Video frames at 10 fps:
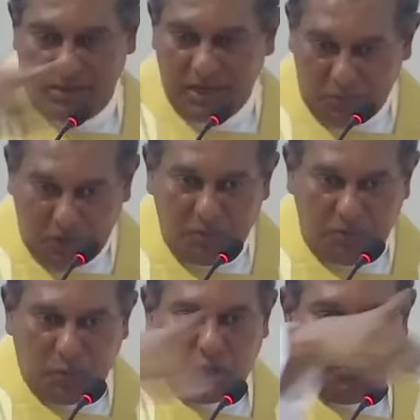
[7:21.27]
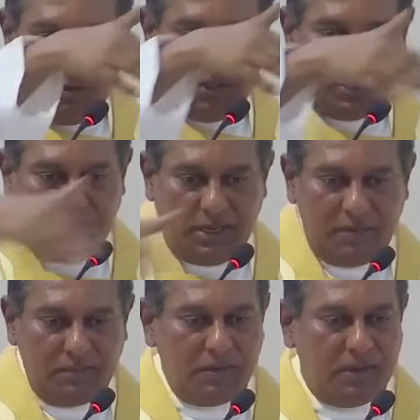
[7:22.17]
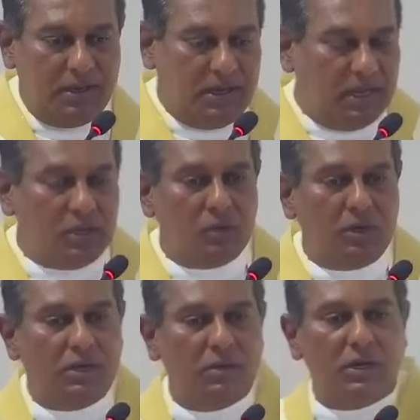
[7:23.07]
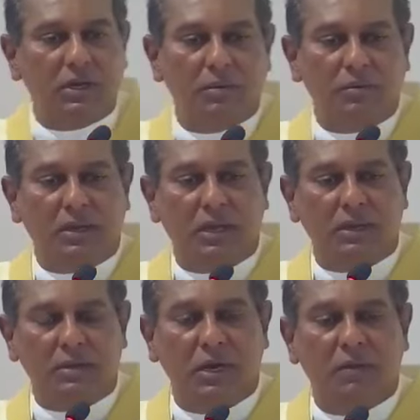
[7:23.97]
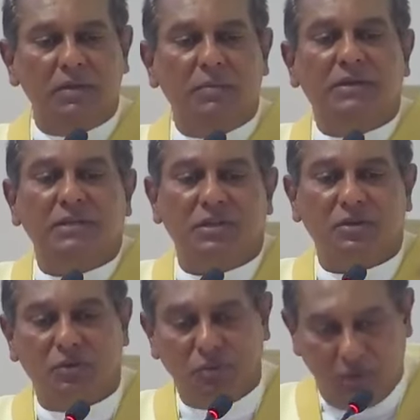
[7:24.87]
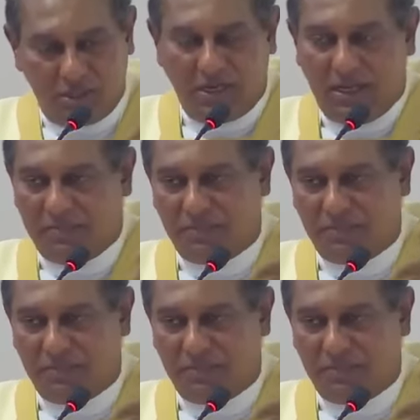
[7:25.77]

என் முன்பு போகும் பொழுது இங்கேருந்து ஒரு ஒரு எழுபது மீட்டர்ஸ் இருக்கும் தூரத்தில்